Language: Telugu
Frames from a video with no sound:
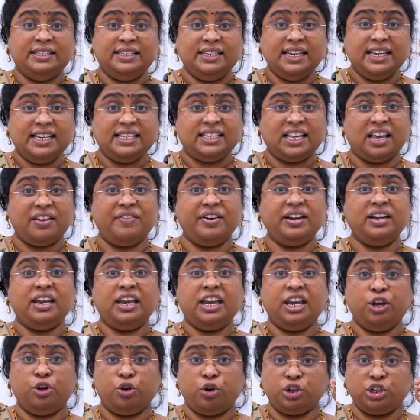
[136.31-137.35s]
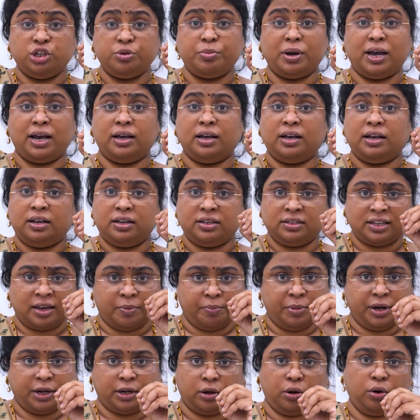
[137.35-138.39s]
జీ సెవెన్ హీరోషిమా
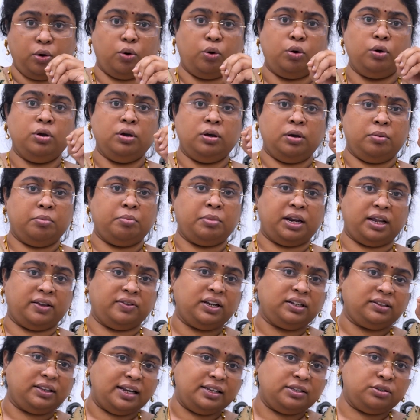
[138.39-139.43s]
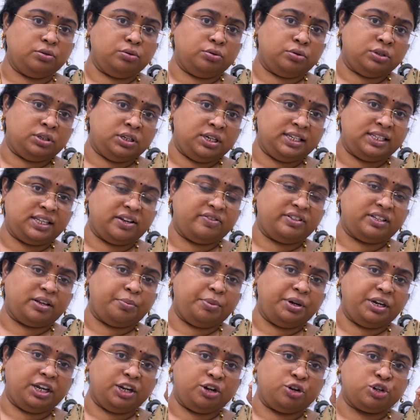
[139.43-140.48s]
సమ్మిట్లో మనందరూ తెలుసు జీ సెవెన్
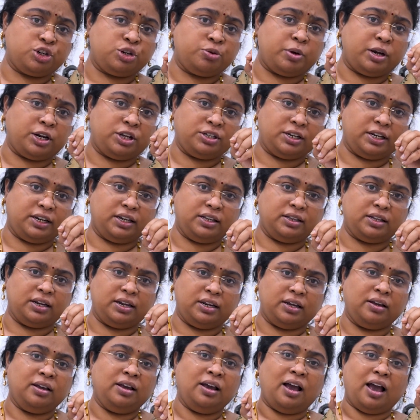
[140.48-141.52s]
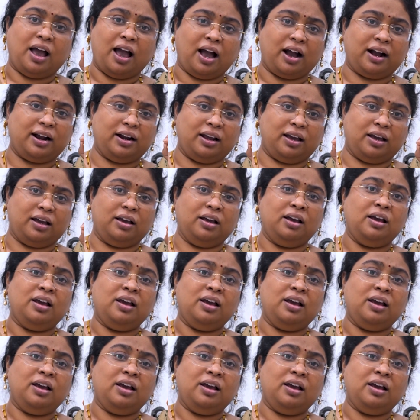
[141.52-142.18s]
సమ్మిట్ హీరోషిమాలో జరిగిందని అక్కడ